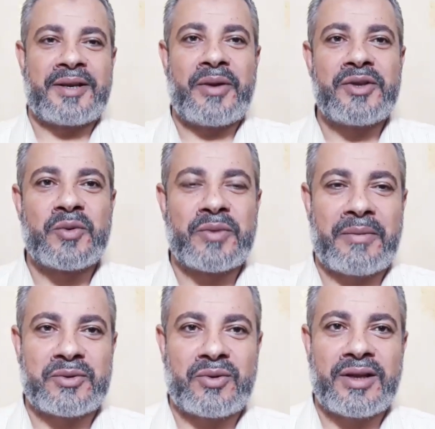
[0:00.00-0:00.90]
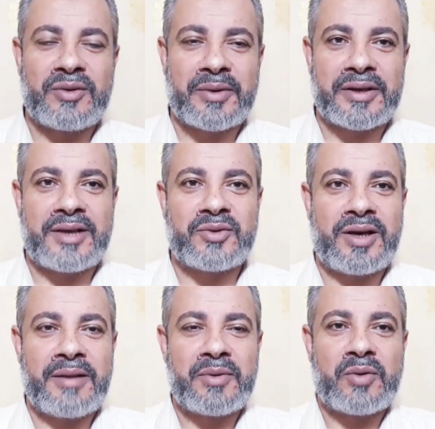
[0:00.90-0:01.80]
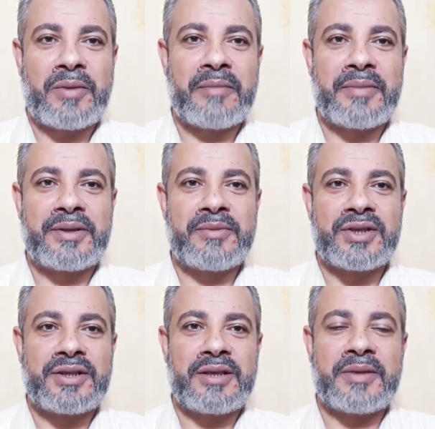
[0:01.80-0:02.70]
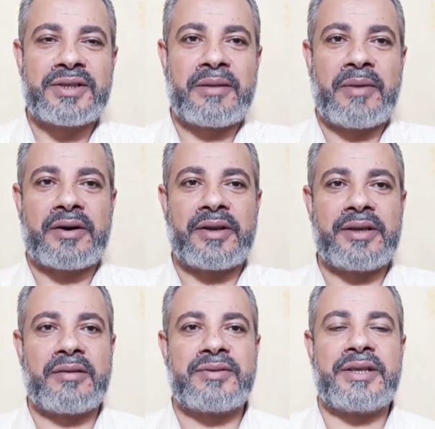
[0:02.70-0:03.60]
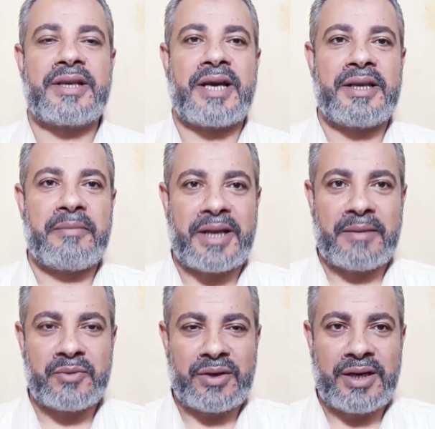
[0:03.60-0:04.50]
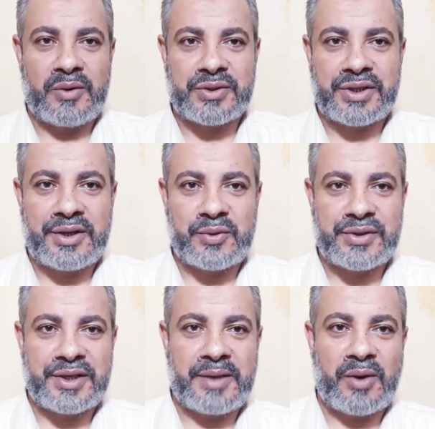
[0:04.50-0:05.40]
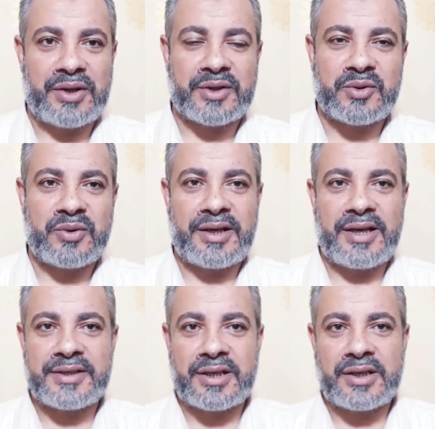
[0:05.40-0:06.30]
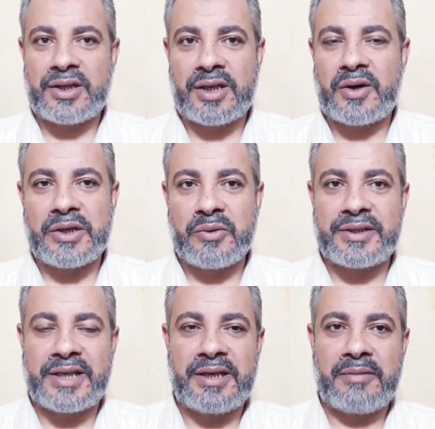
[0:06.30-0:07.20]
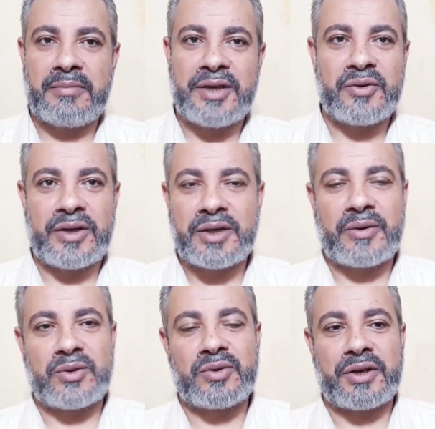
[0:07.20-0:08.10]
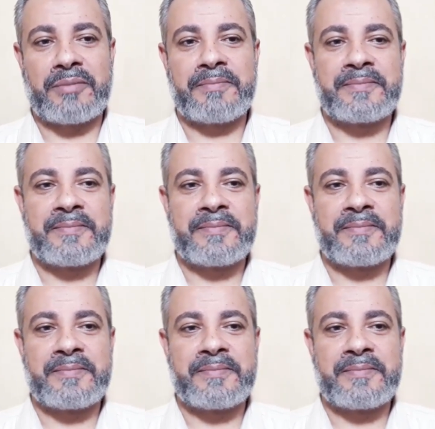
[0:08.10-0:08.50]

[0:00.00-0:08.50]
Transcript: عليكم ورحمة الله وبركاته أهلا بكم أحبتي من جديد ما زلنا مع قناة تفسير الأحلام الحمد لله والصلاة والسلام على رسول الله صلى الله عليه وسلم أيها الإخوة الكرام